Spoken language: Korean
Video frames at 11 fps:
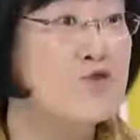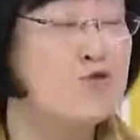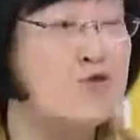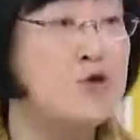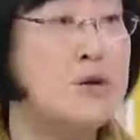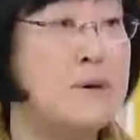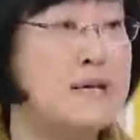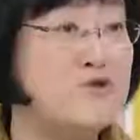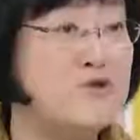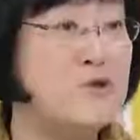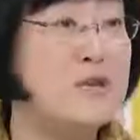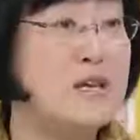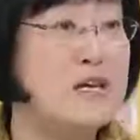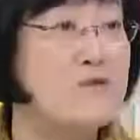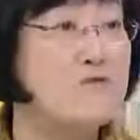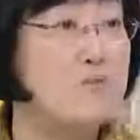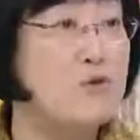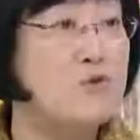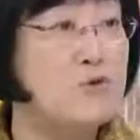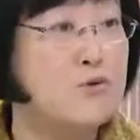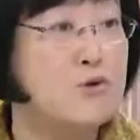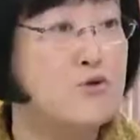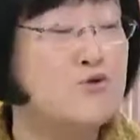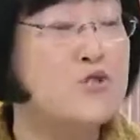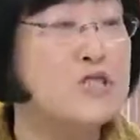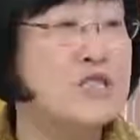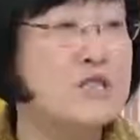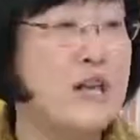순서에 맞추거나 뭐 어떤 규칙,